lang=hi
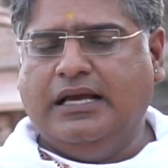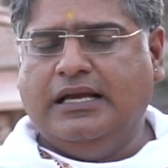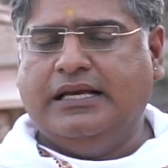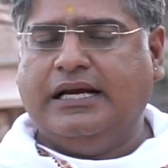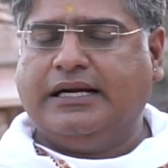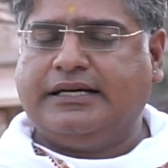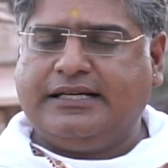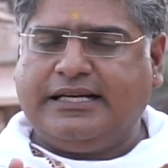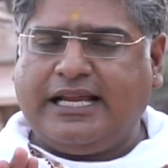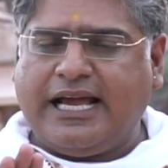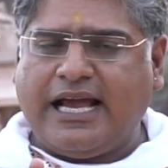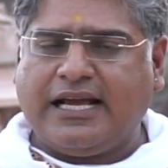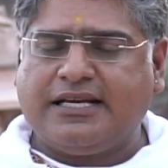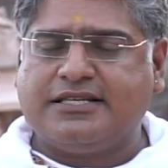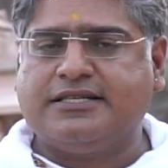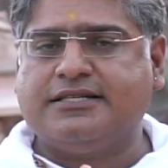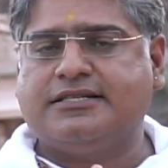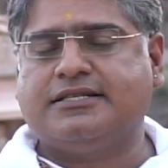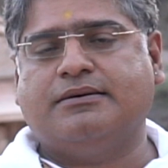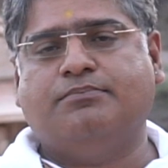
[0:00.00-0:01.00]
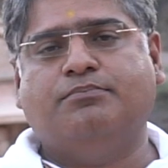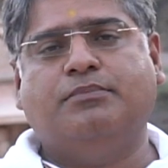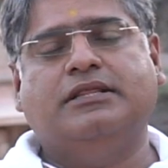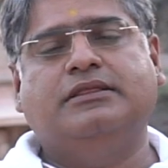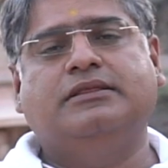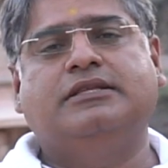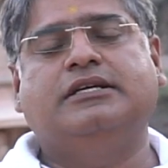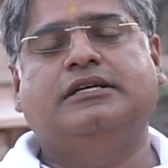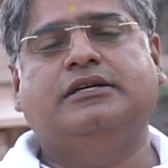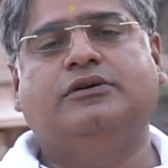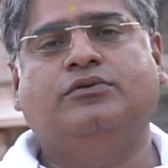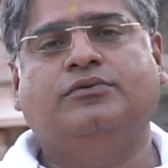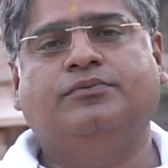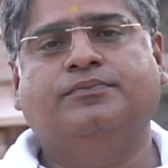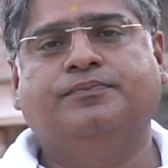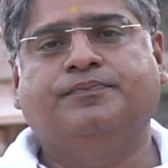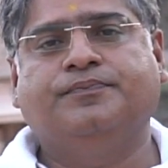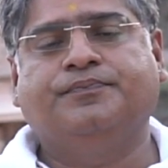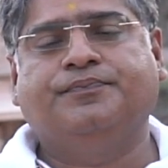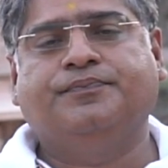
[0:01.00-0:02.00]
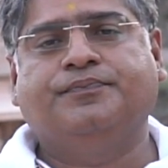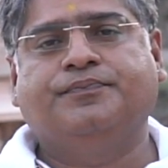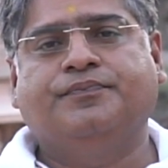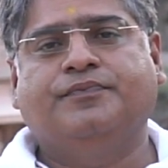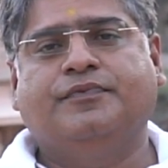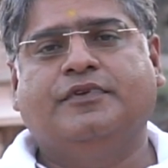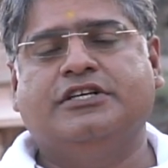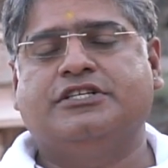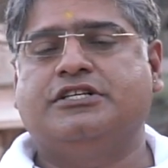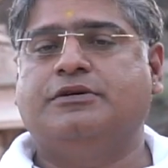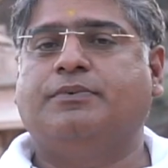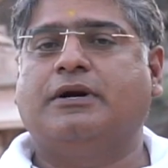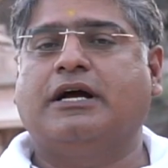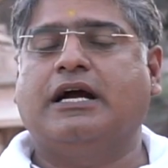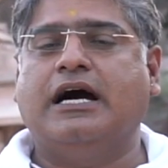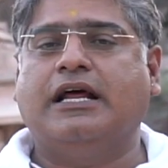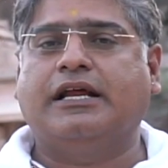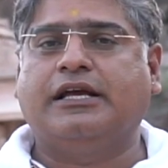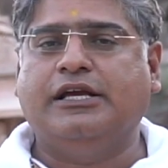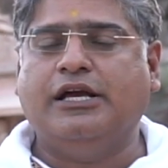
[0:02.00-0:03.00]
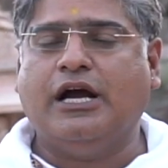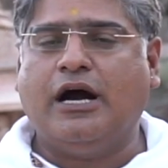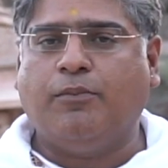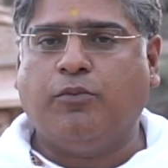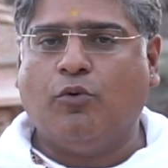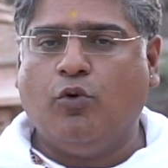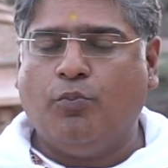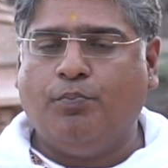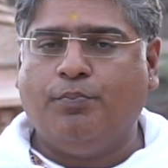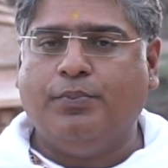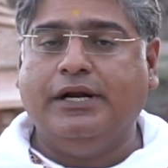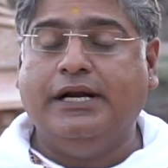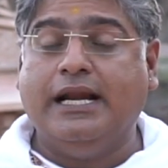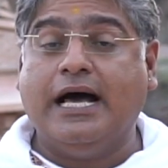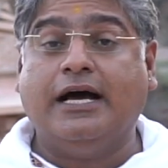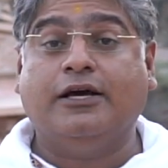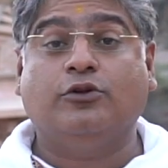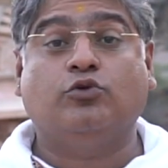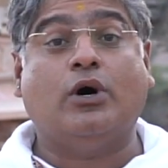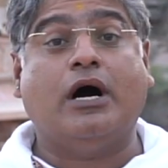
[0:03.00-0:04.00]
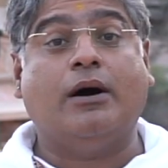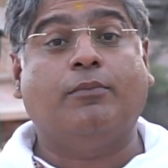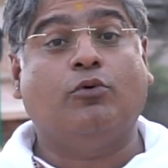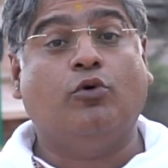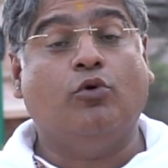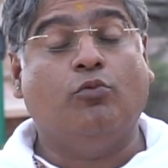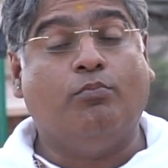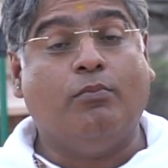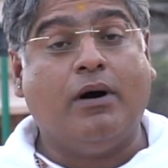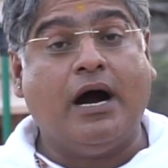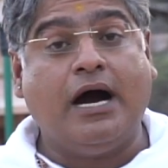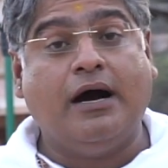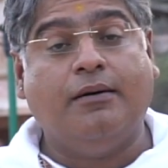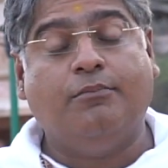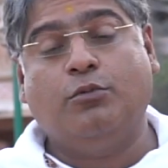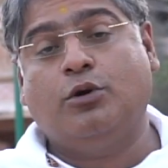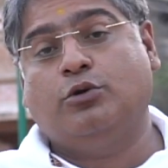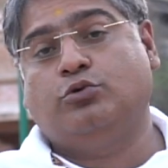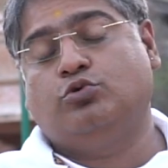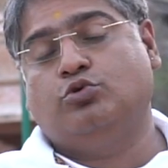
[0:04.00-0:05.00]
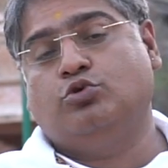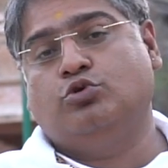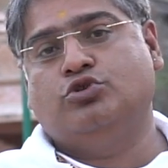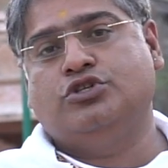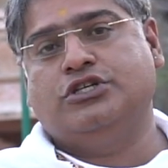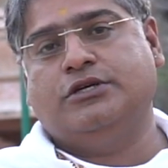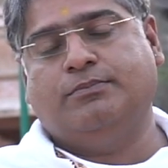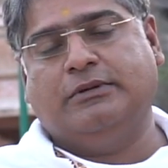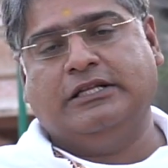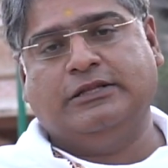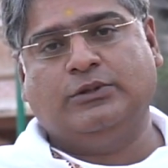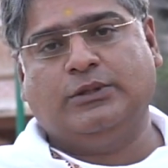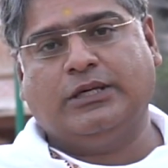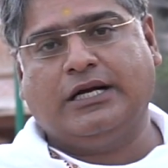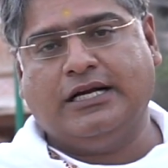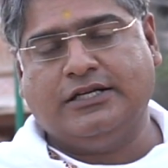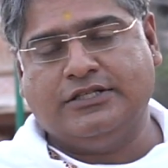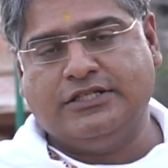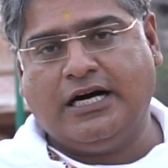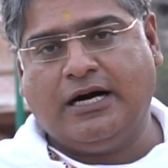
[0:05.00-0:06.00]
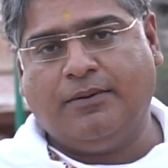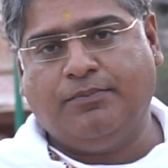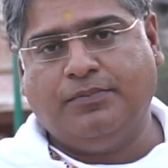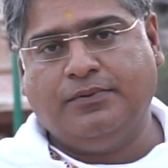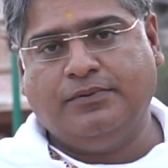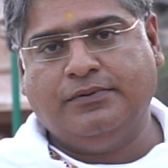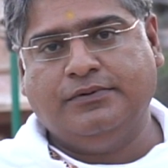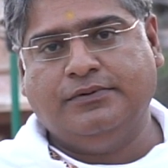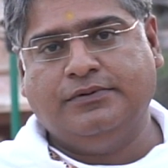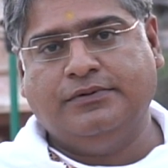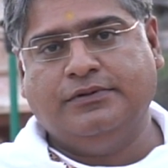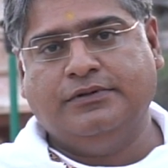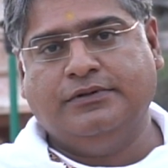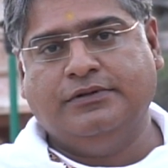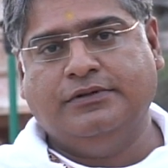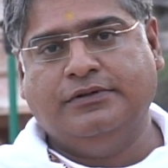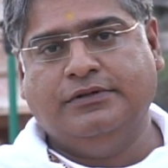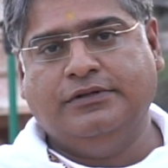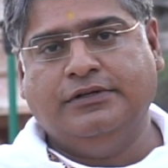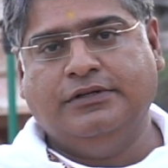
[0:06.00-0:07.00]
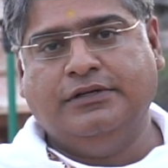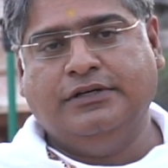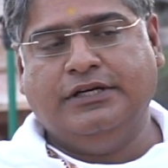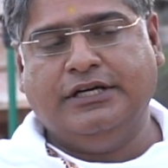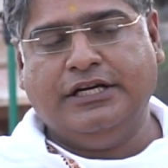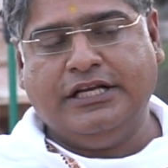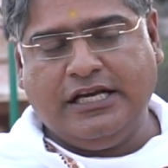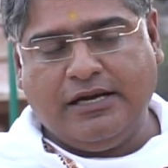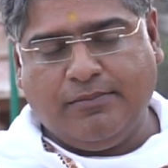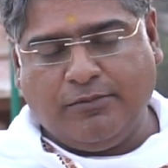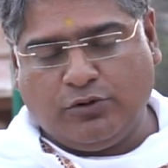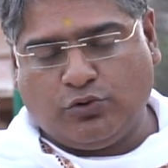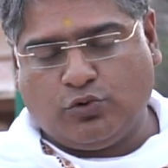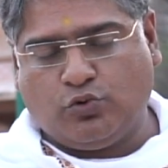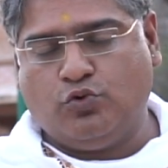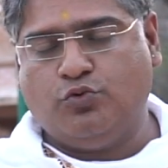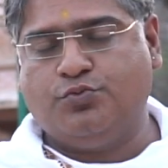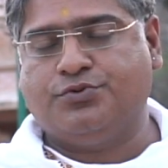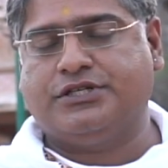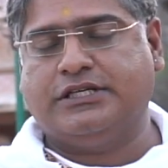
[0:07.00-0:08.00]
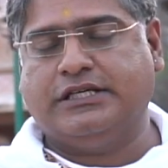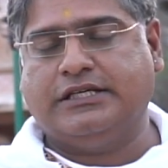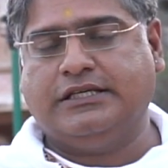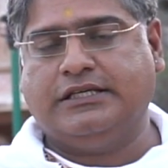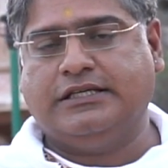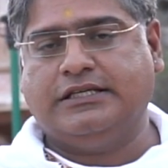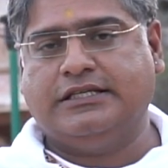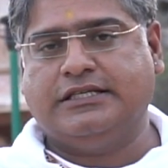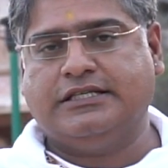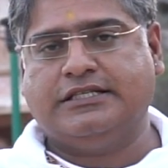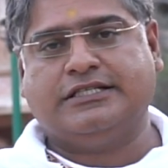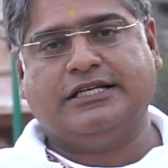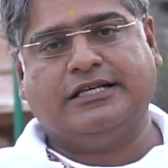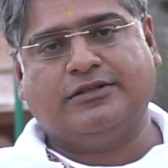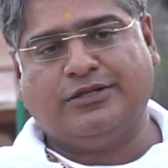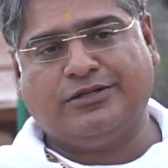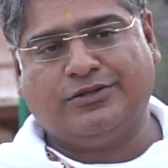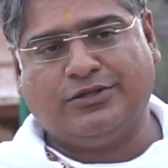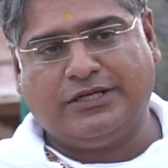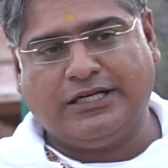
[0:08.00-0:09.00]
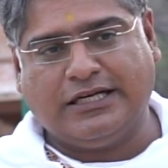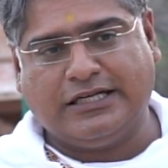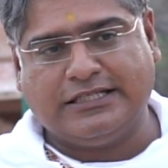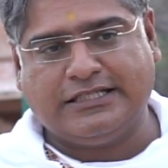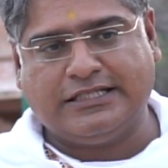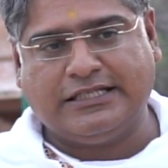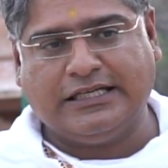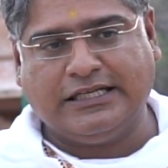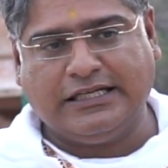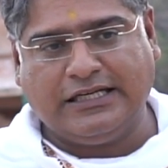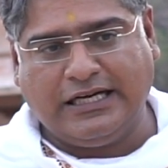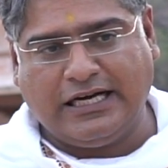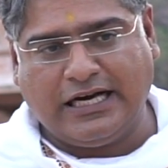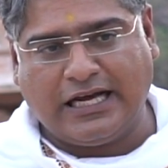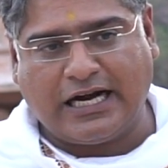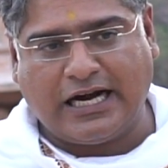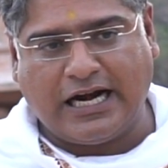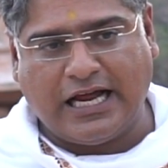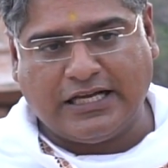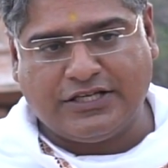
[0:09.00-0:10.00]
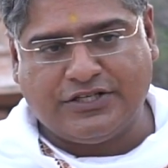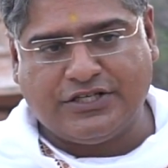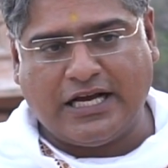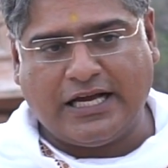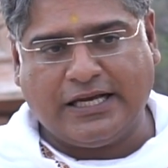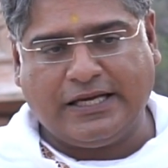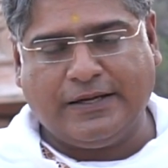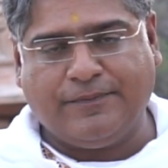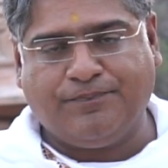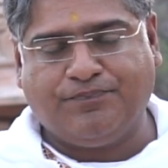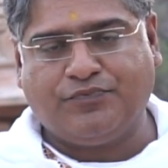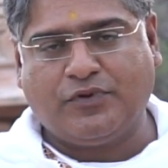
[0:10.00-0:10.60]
या टैक्स संबंधी किसी प्रकार की आपको पीड़ा है तो आपको महामृत्युंजय मंत्र का जाप नियमित रूप से सतत ढंग से करना चाहिए